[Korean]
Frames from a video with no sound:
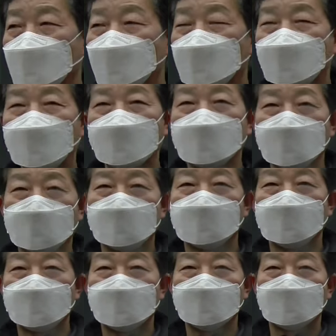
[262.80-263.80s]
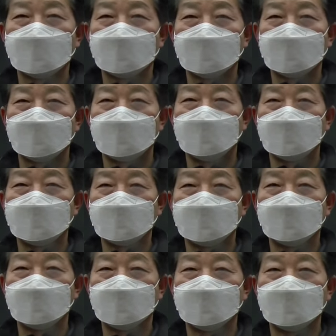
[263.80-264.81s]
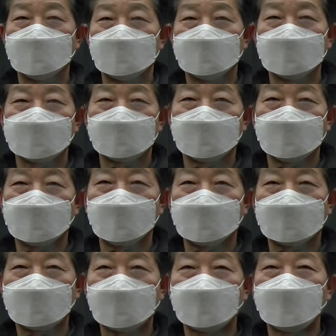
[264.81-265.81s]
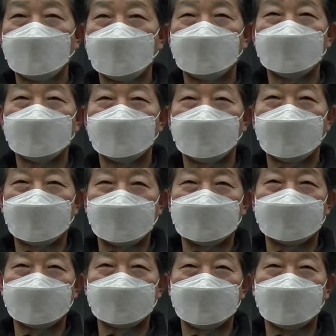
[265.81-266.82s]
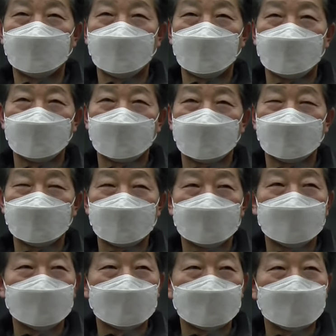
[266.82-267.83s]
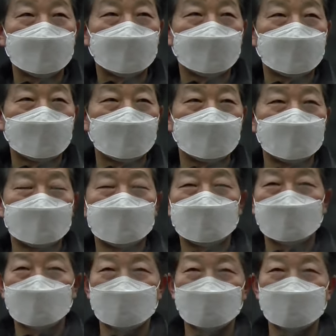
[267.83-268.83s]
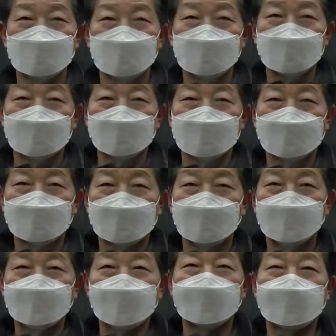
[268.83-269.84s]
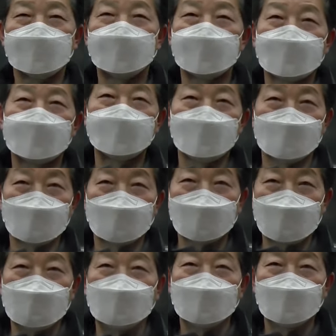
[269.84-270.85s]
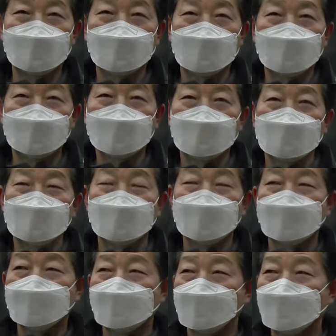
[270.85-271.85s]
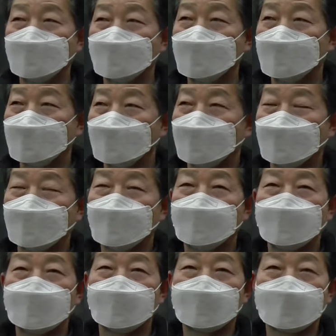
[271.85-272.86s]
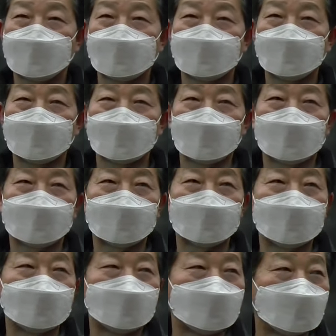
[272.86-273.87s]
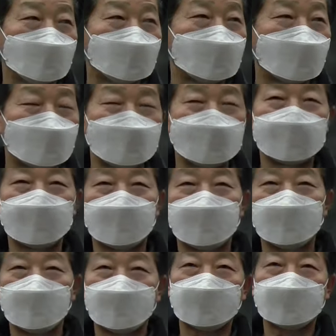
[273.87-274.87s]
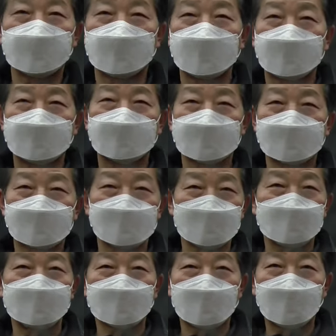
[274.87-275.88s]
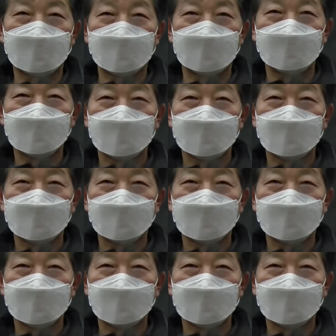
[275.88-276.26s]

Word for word: 뭔가 이제 어, 이 사용법을 몰라가지고 유튜브를 이제 검색을 하다가 보니까 인천 계양에 땅굴이 있다는 사실을 복 목사님께서 처음으로